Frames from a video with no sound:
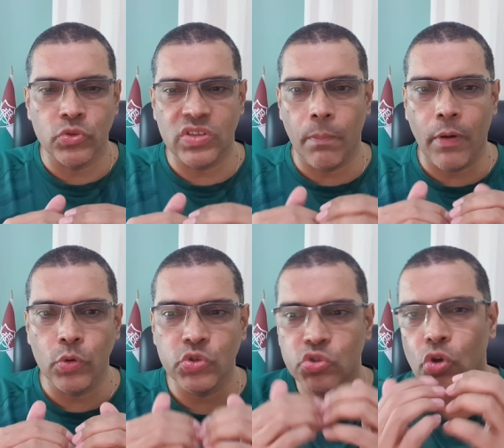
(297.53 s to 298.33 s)
O São
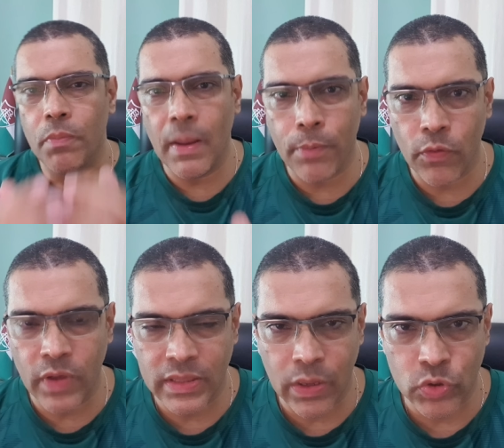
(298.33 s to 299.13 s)
Paulo sobre
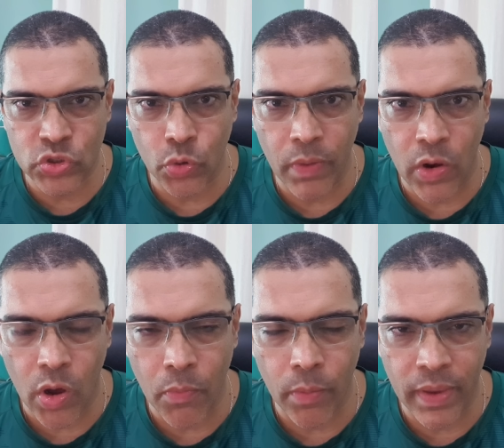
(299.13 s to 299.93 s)
aproveitar o seu
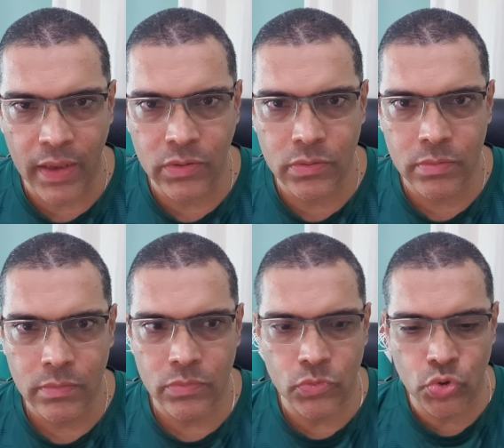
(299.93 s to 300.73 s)
melhor momento,
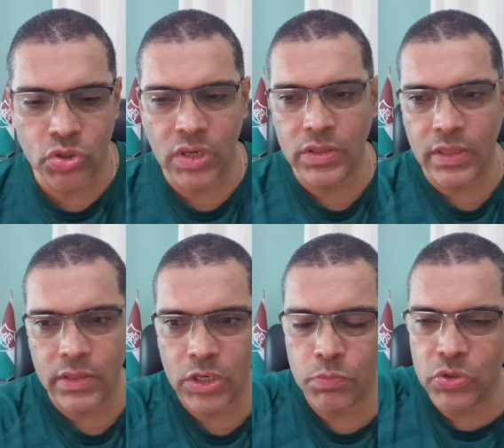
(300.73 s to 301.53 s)
dos
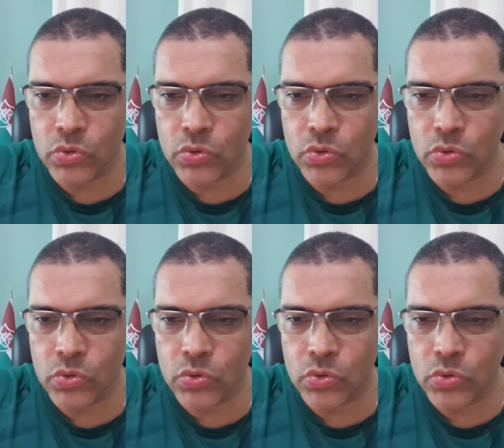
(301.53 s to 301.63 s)
33